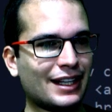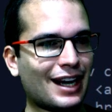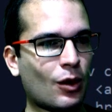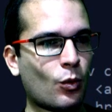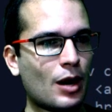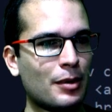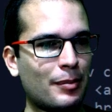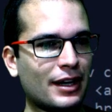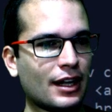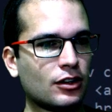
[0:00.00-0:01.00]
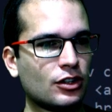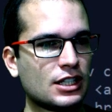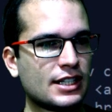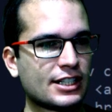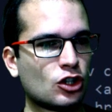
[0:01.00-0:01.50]
si es una temática web, de
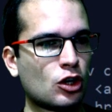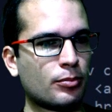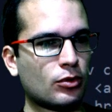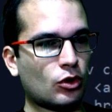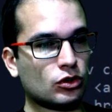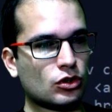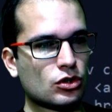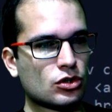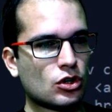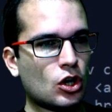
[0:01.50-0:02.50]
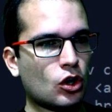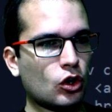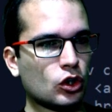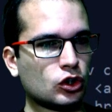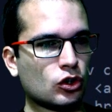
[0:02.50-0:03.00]
aplicaciones, desktop, otros
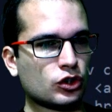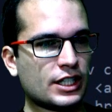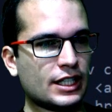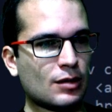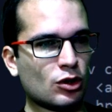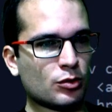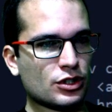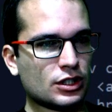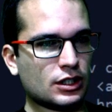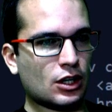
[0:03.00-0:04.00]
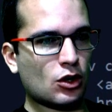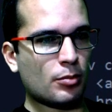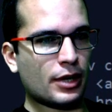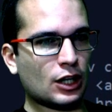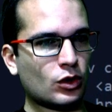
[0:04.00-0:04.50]
o todos. Así que bueno, pues
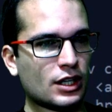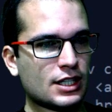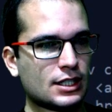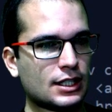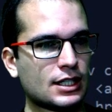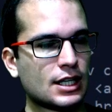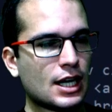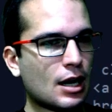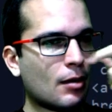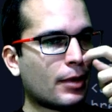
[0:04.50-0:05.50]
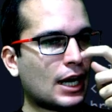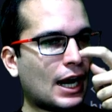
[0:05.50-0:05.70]
tengo para todas estas,